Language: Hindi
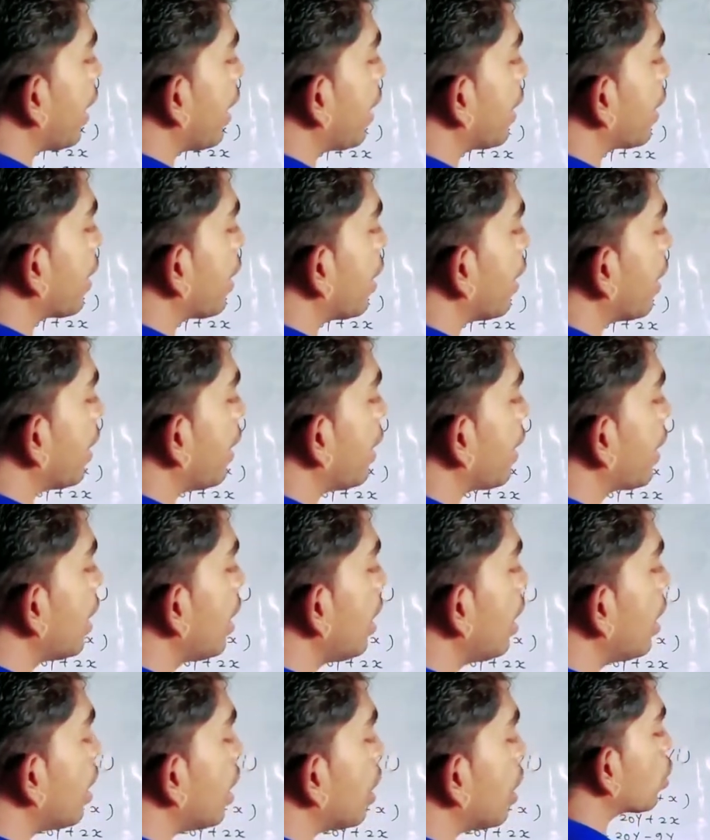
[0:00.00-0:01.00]
एट ठीक
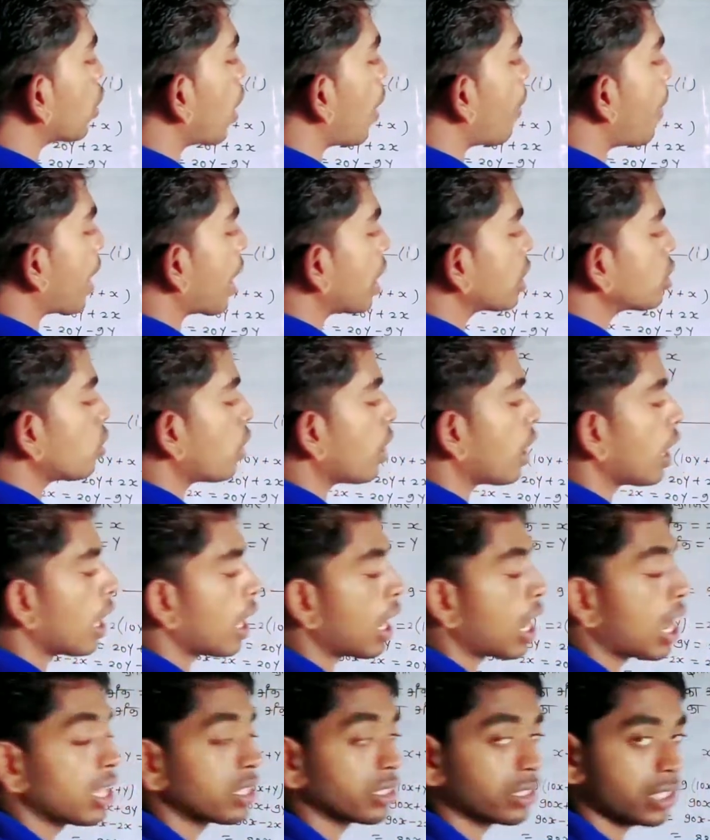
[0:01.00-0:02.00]
है तो हमारा जो
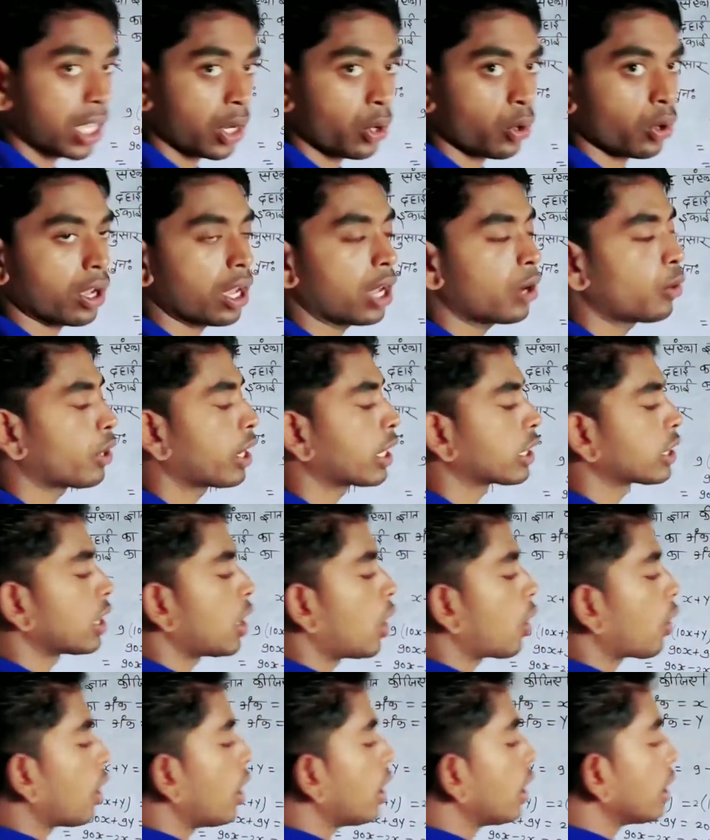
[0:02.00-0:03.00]
आंसर होगा वो
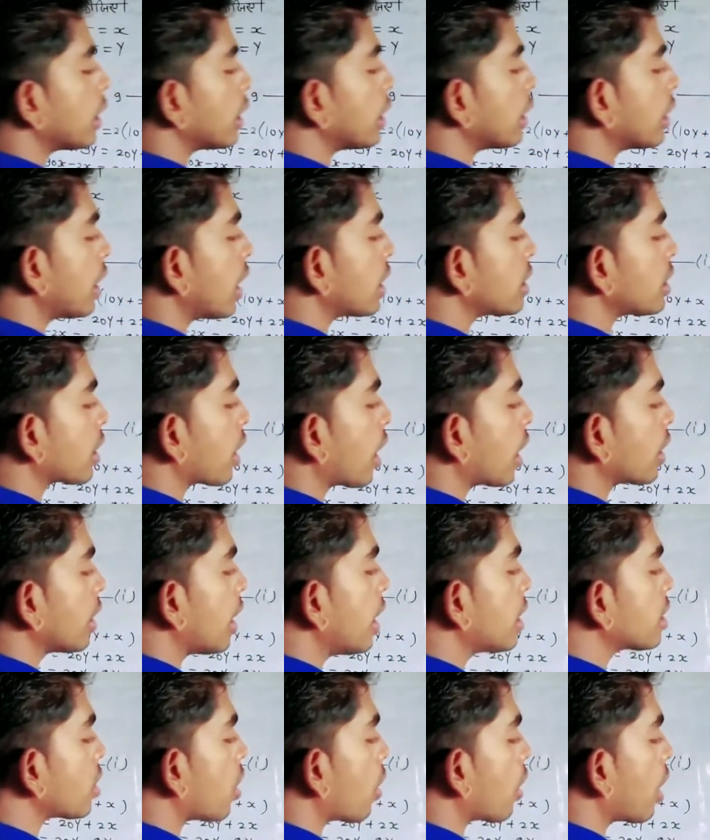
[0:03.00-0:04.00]
कितना होगा दस एक
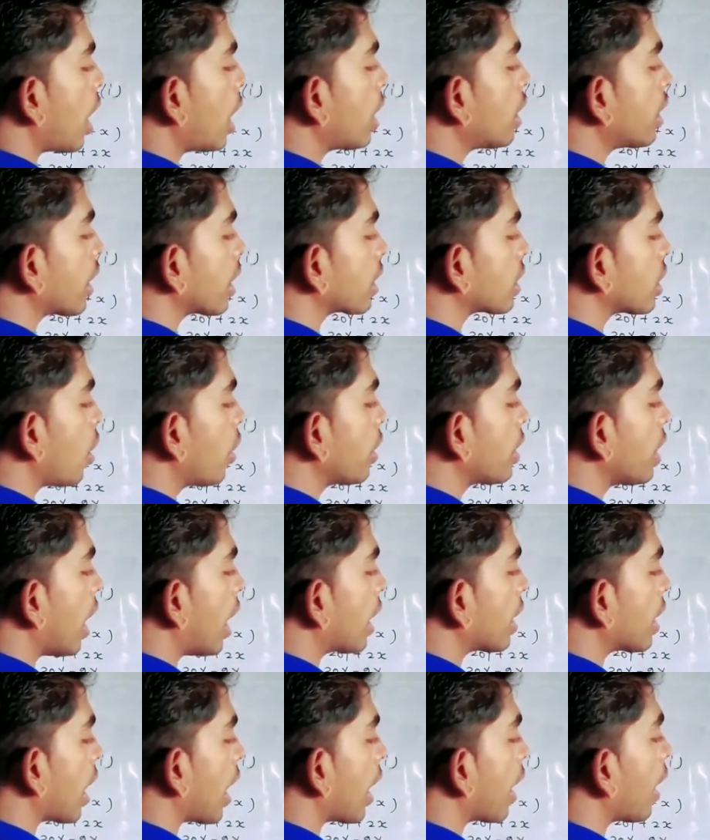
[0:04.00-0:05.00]
दस और आठ कितना हो गया
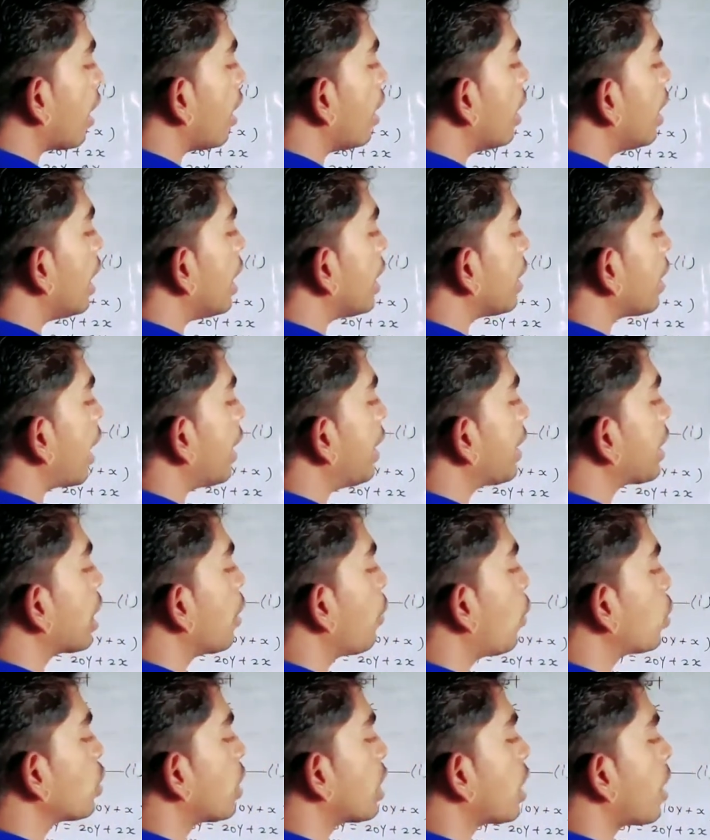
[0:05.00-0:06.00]
अठारह यानी
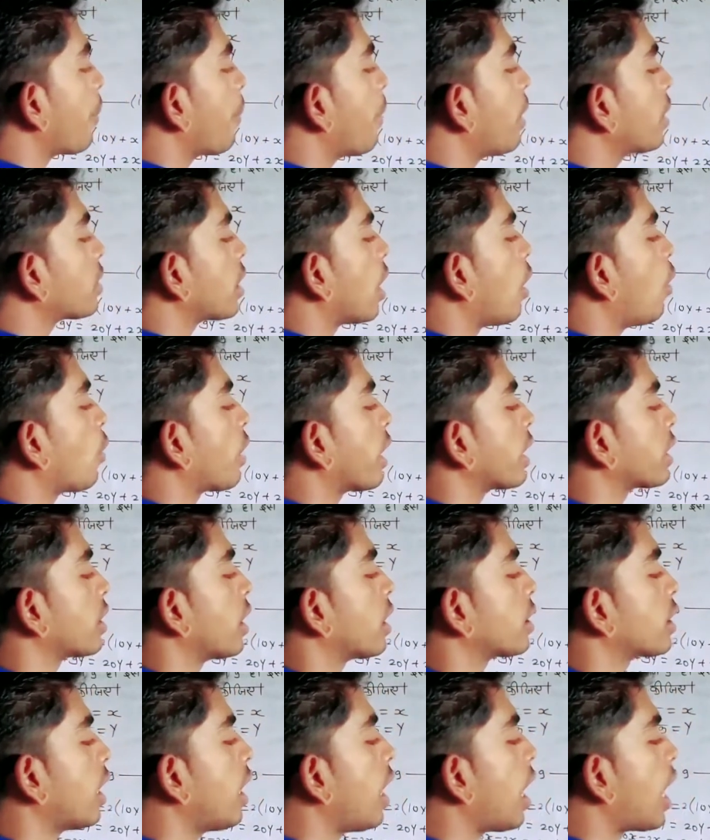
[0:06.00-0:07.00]
कि वो जो नंबर था वो
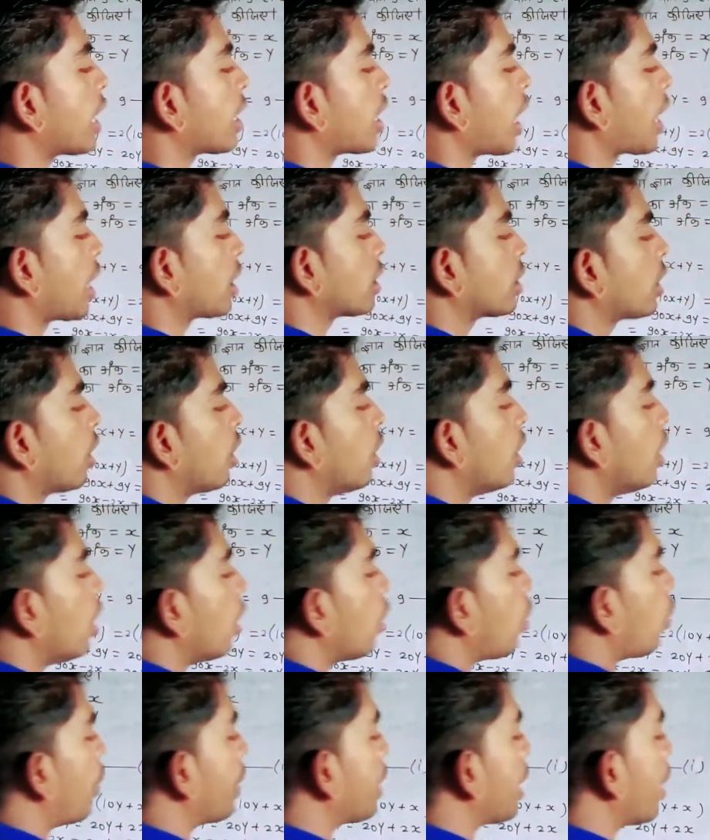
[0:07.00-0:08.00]
कितना था अठारह था
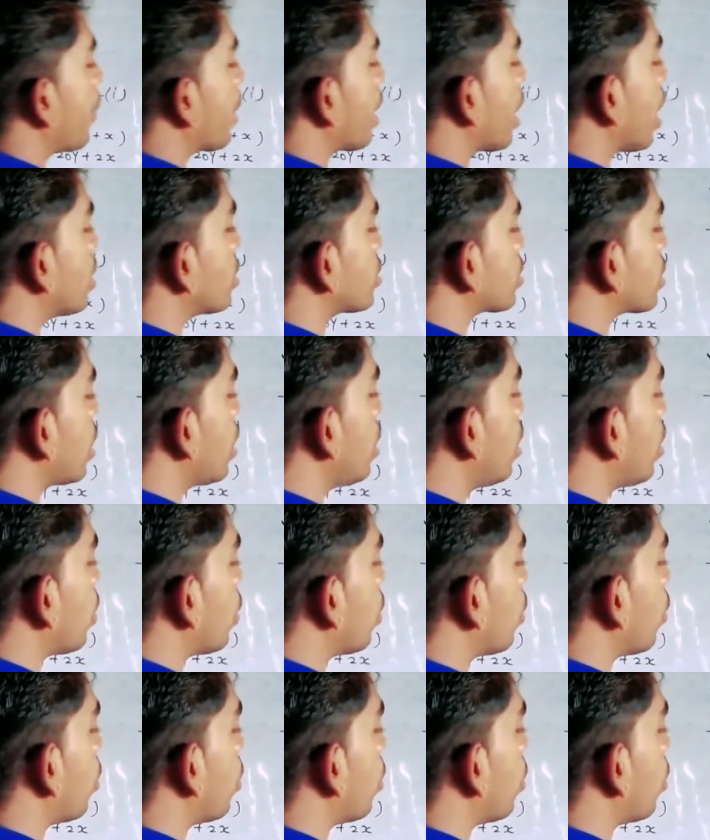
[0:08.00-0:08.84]
और ये मेरा आंसर